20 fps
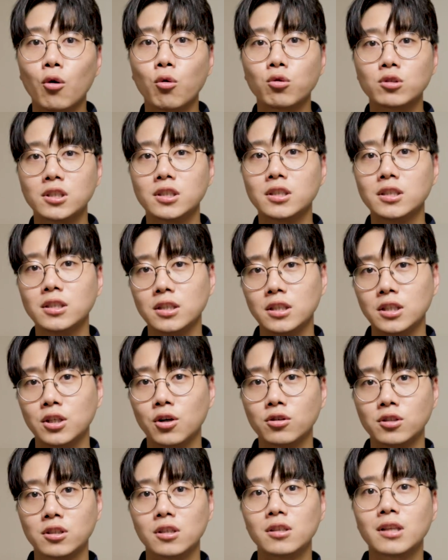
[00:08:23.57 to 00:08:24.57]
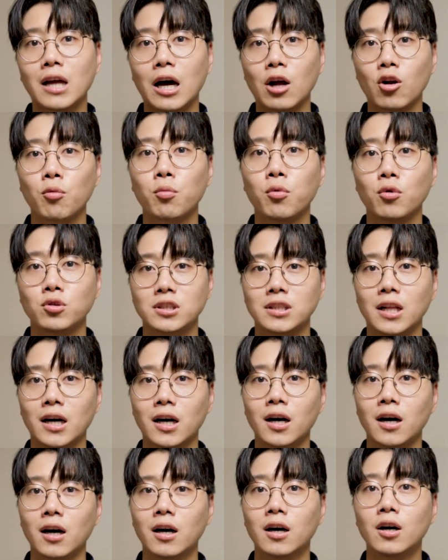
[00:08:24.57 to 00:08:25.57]
혹시 이것을
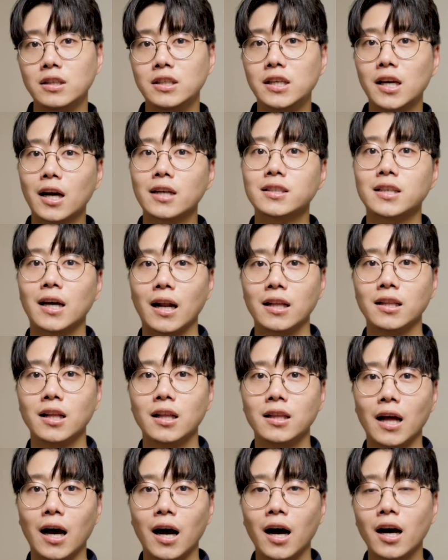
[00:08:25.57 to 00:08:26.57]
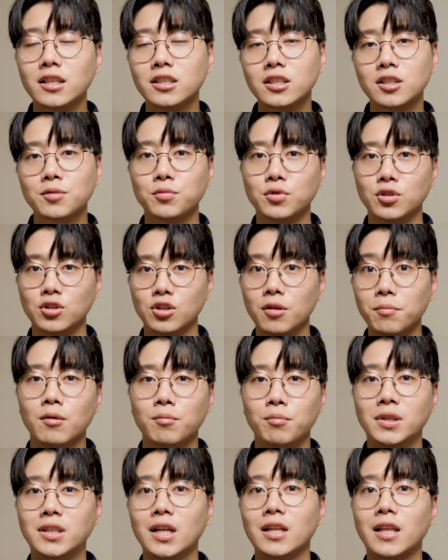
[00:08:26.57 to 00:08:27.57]
다뤄보시다가 이해가 잘 안된다 하시는 분들은
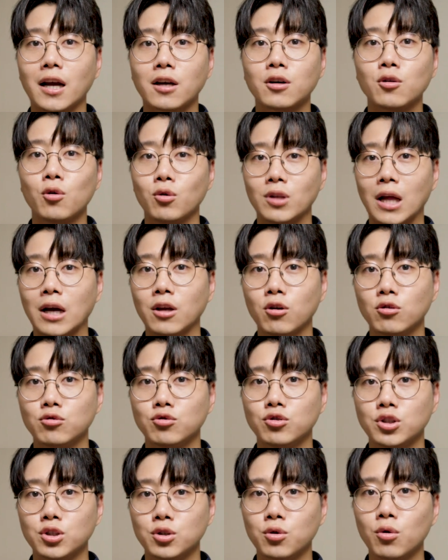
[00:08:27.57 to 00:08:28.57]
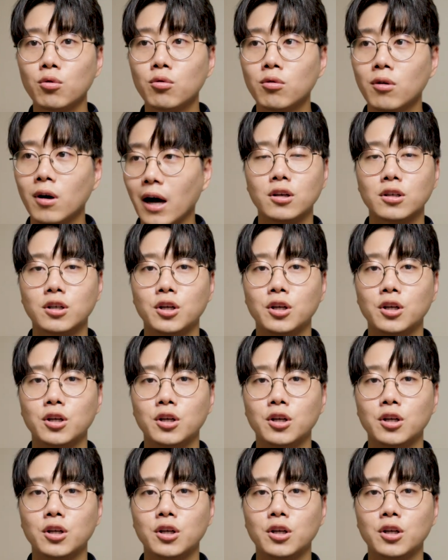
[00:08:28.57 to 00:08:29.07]
밑에 댓글로 남겨주시고,